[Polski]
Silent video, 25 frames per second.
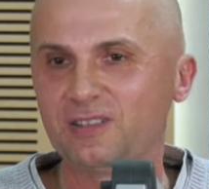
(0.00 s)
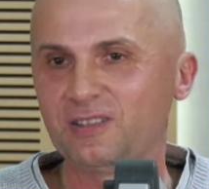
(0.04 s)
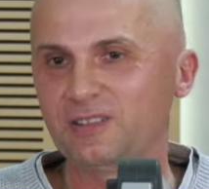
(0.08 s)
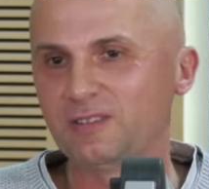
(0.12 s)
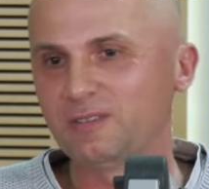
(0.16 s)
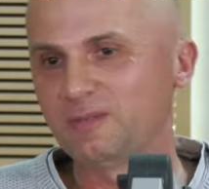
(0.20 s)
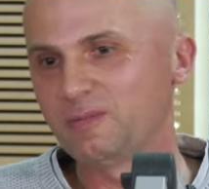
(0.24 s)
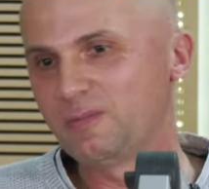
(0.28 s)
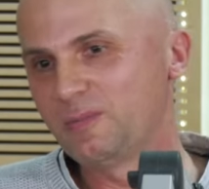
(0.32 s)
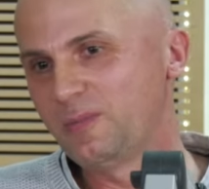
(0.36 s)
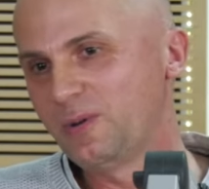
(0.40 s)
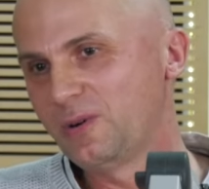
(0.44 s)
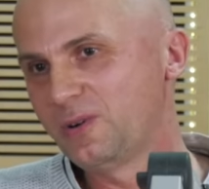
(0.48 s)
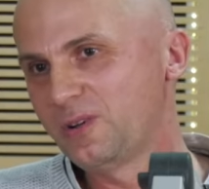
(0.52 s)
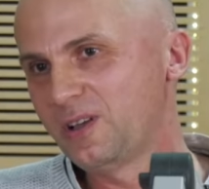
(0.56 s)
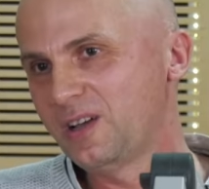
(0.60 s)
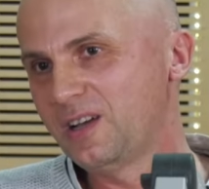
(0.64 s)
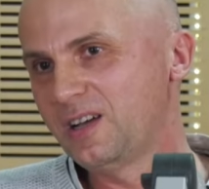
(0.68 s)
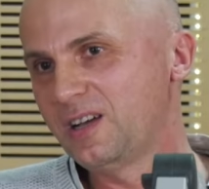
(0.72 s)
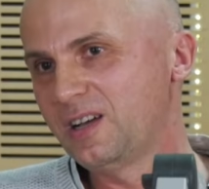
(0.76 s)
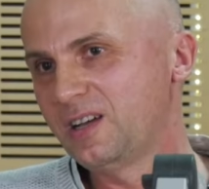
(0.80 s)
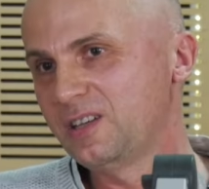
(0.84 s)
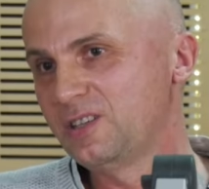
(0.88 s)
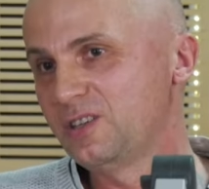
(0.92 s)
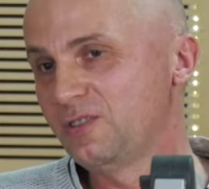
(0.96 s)

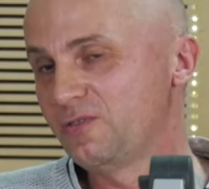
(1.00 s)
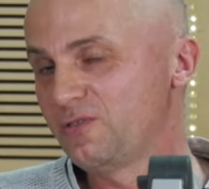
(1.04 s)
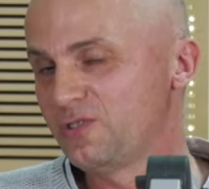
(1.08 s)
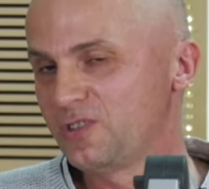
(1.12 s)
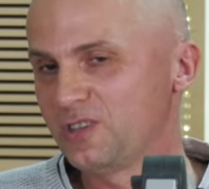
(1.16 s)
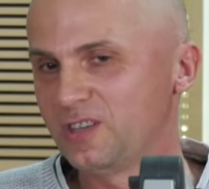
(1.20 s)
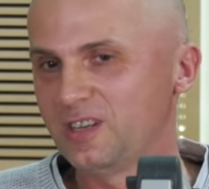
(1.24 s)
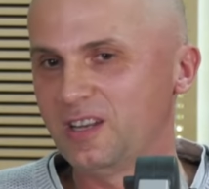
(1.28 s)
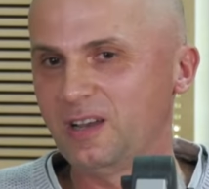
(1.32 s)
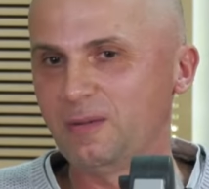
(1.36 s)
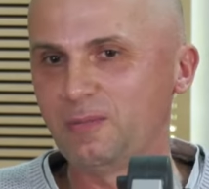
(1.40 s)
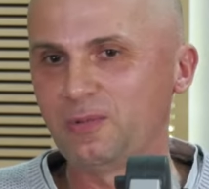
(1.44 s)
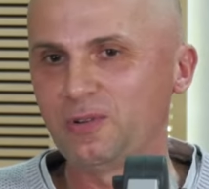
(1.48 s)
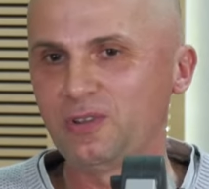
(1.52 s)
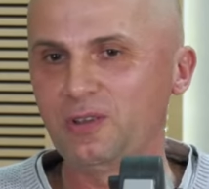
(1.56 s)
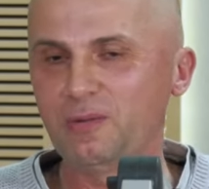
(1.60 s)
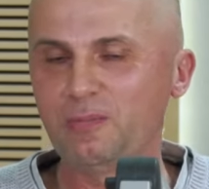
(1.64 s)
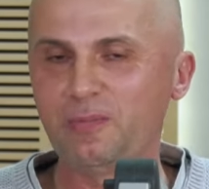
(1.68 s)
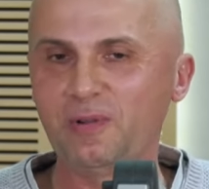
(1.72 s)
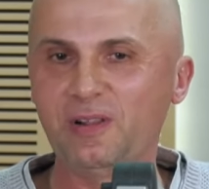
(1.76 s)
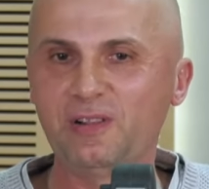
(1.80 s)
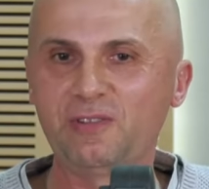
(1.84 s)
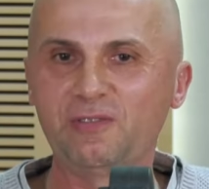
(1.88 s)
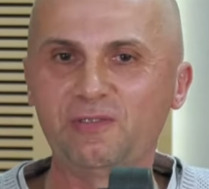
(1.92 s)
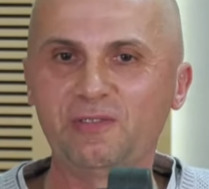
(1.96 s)
moja dziewczyna, bo nie
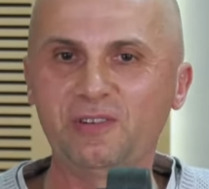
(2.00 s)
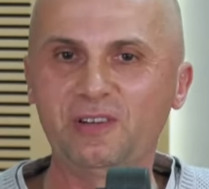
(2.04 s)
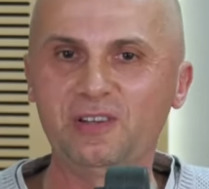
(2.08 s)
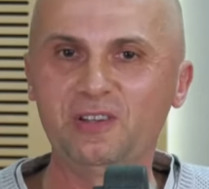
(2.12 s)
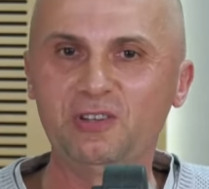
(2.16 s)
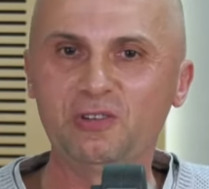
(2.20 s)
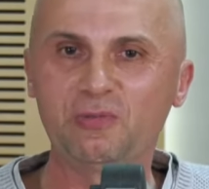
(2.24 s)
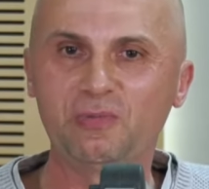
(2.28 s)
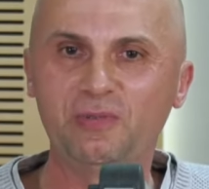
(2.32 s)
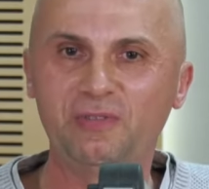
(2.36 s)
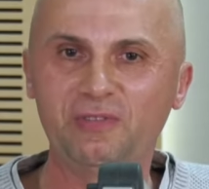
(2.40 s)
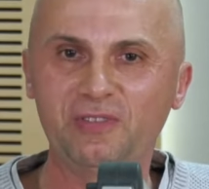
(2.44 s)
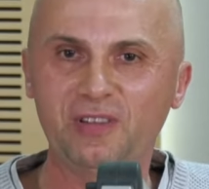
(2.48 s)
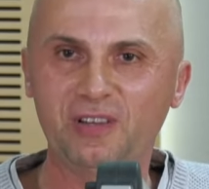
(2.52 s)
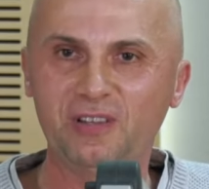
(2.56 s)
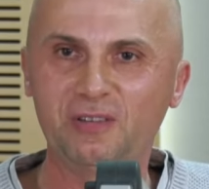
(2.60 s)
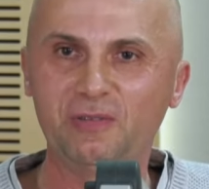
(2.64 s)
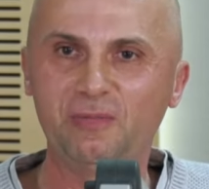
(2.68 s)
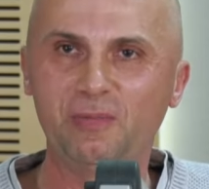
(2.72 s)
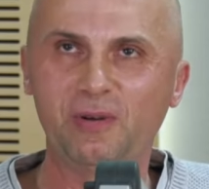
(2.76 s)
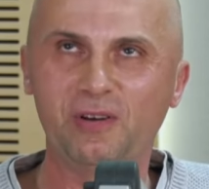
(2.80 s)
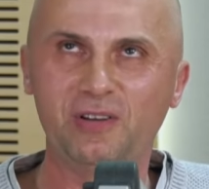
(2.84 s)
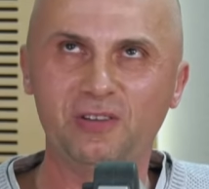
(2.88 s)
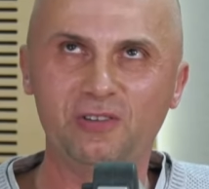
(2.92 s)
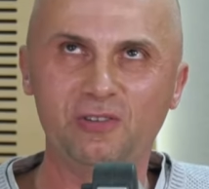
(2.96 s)
planowaliśmy wtedy
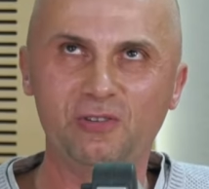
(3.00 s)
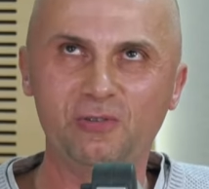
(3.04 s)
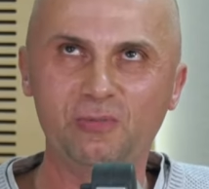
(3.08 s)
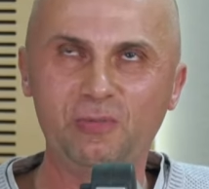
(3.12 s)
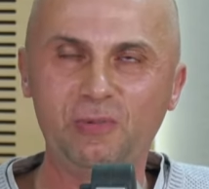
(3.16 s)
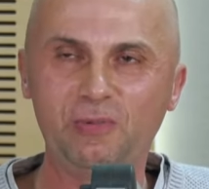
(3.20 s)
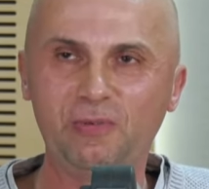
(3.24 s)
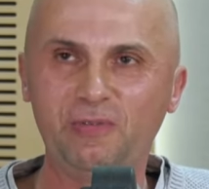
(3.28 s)
brać ślubu,